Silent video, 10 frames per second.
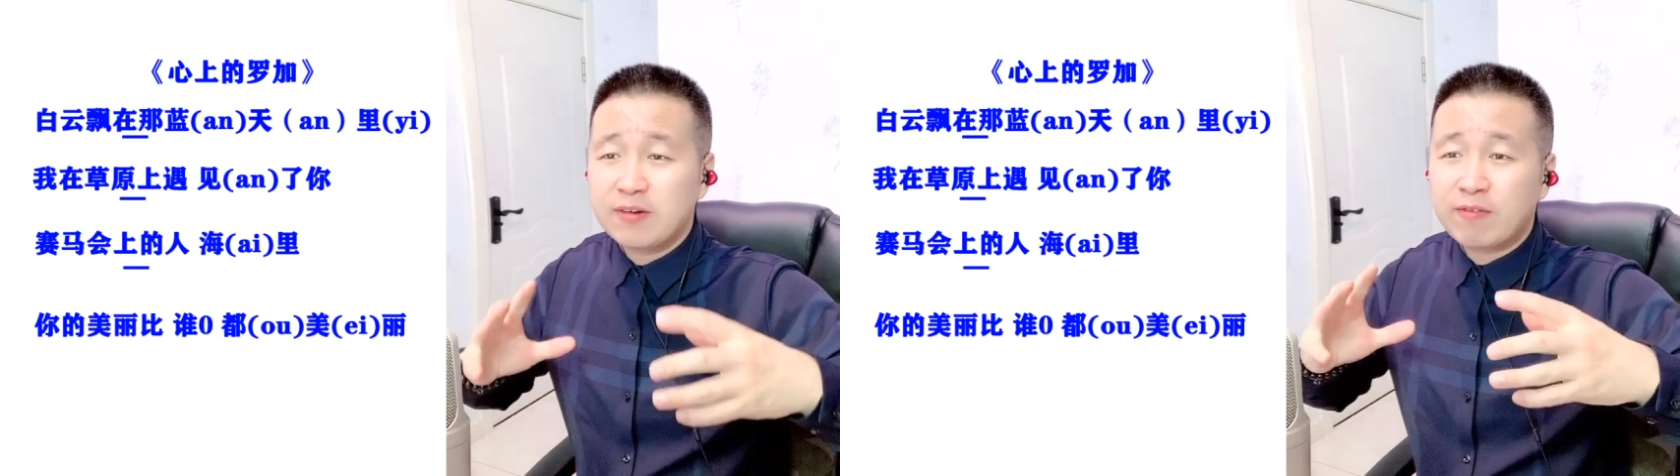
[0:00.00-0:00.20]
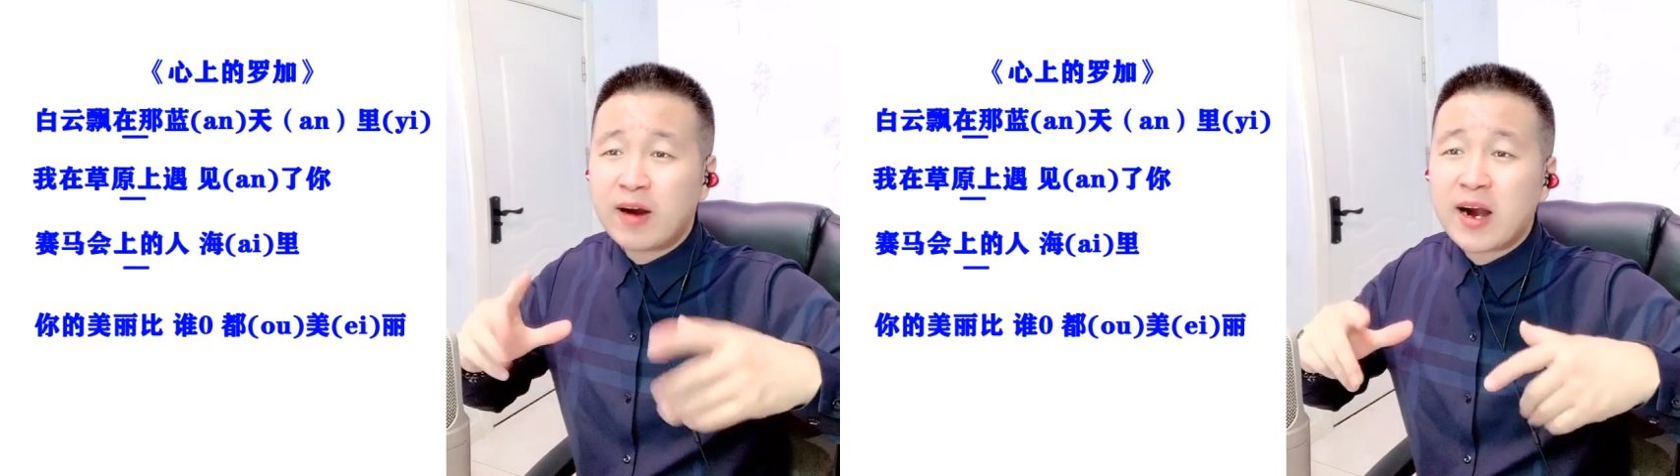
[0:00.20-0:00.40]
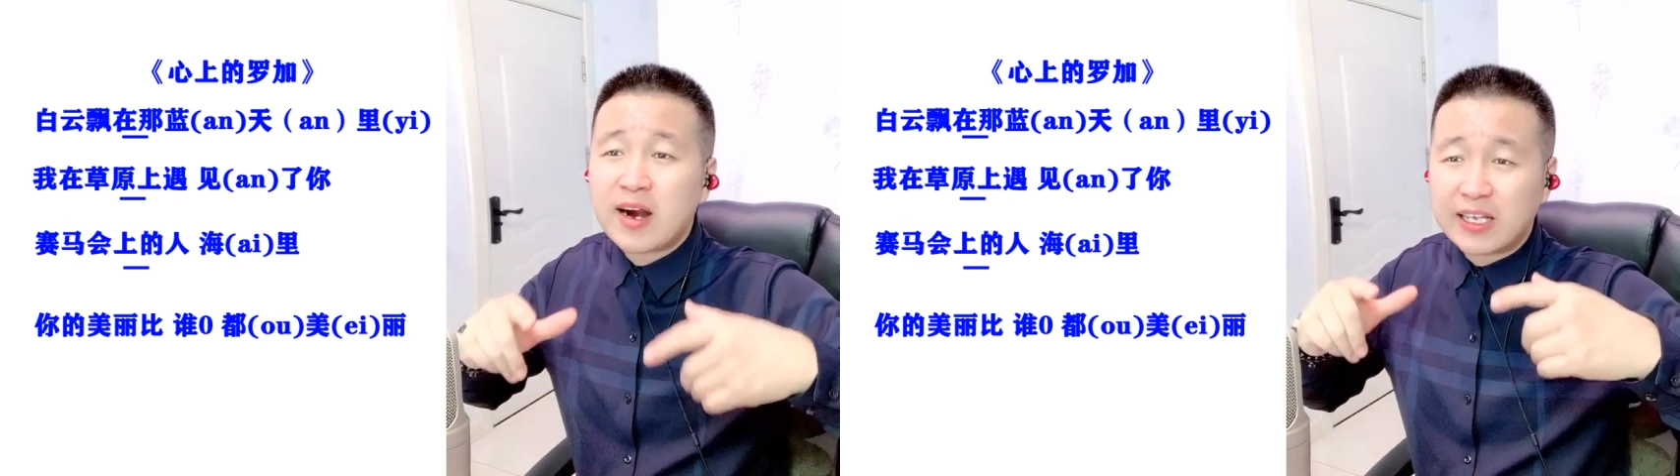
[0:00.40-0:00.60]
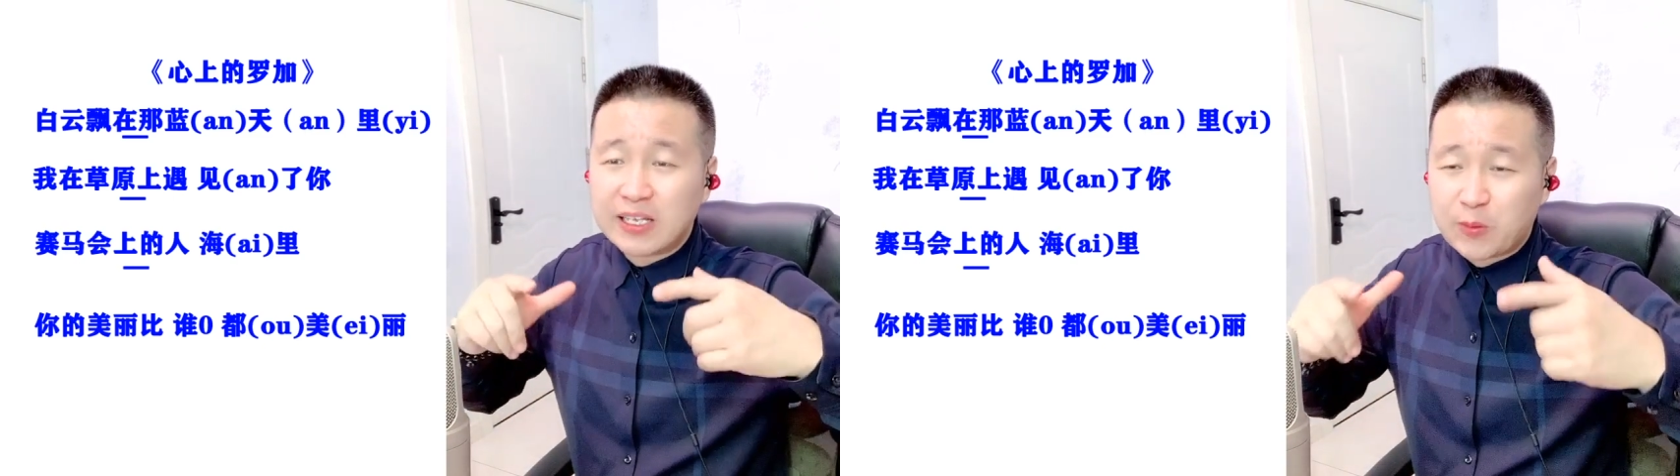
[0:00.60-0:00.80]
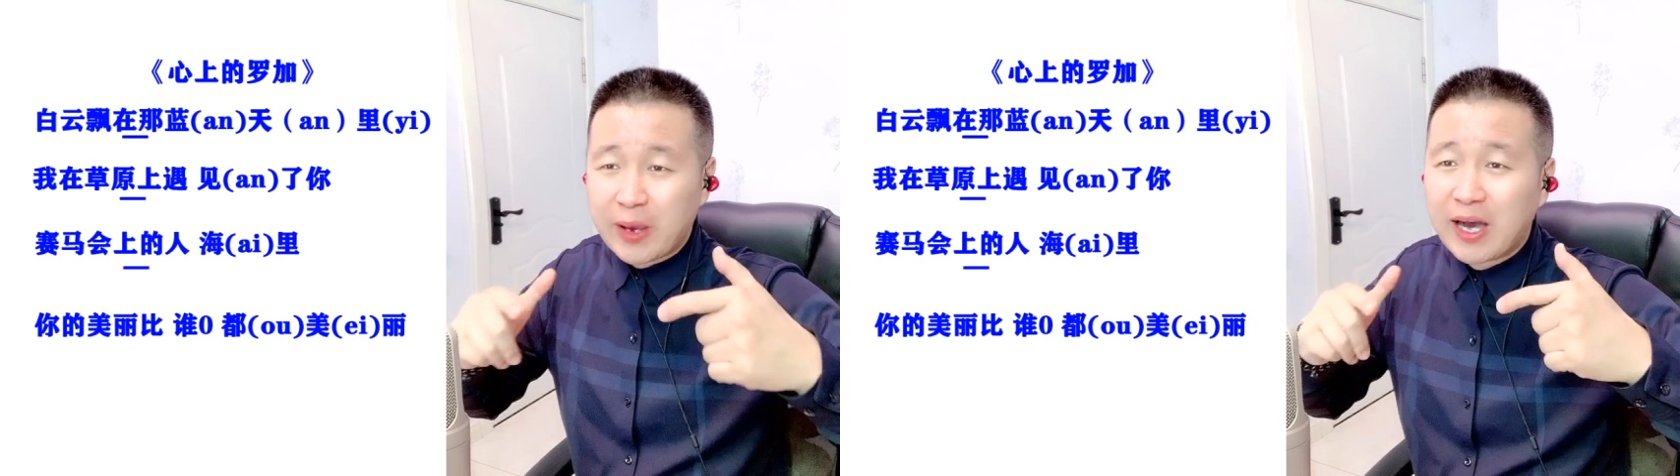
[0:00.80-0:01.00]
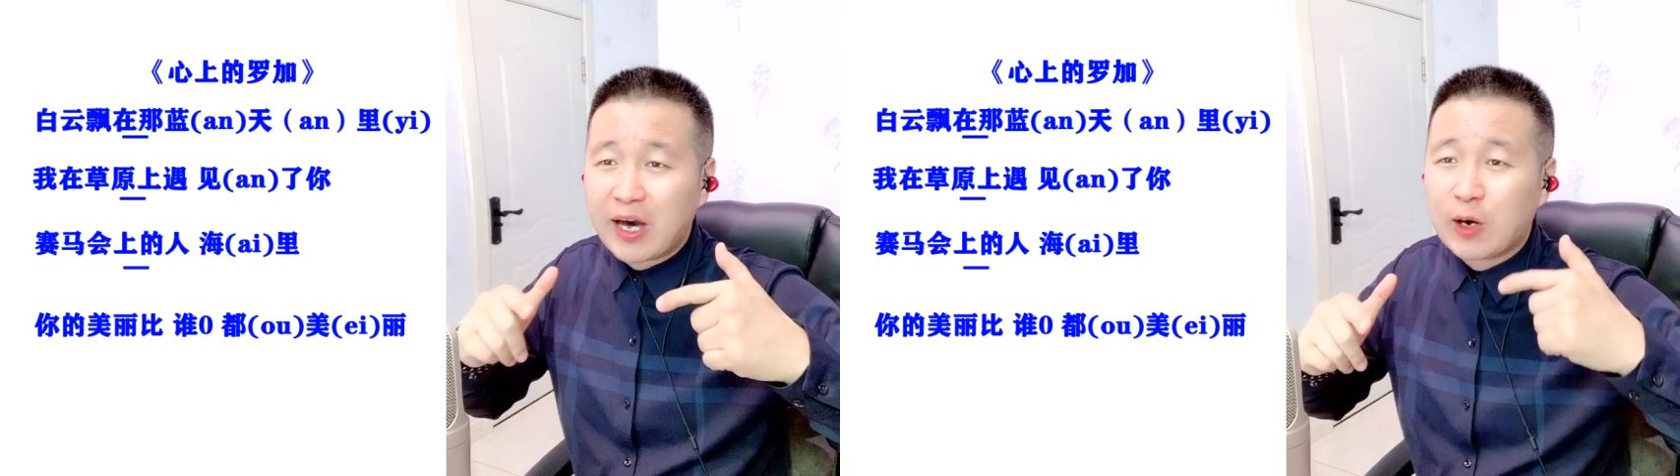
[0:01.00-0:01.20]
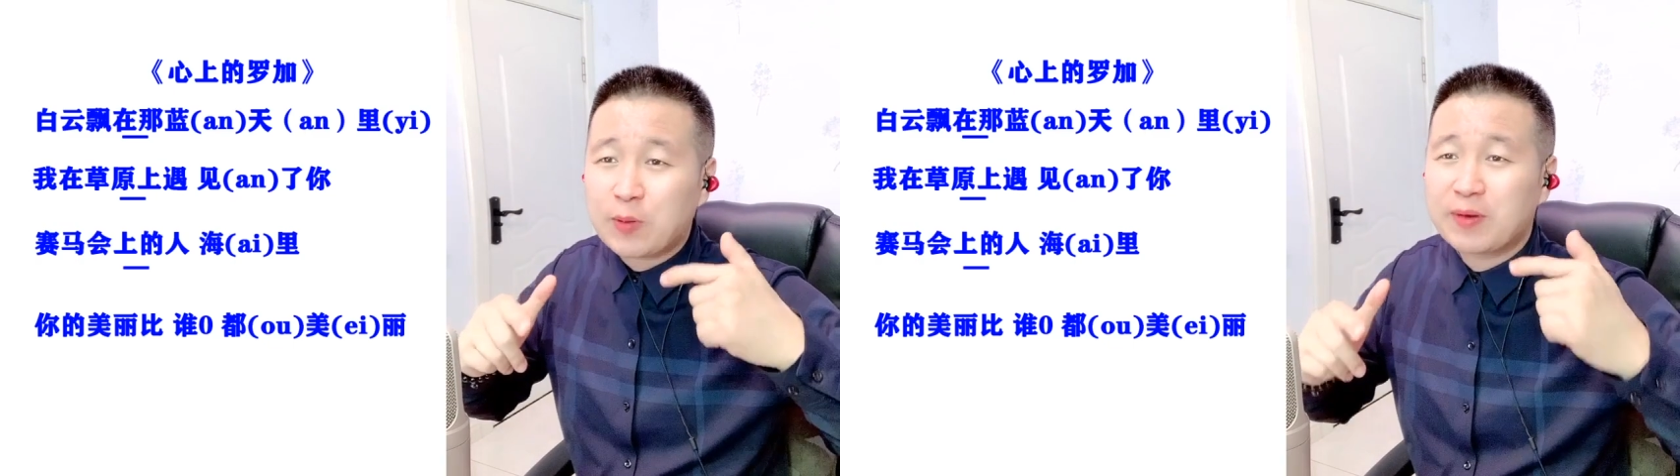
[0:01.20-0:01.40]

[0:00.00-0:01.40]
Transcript: 弯儿给它拐好，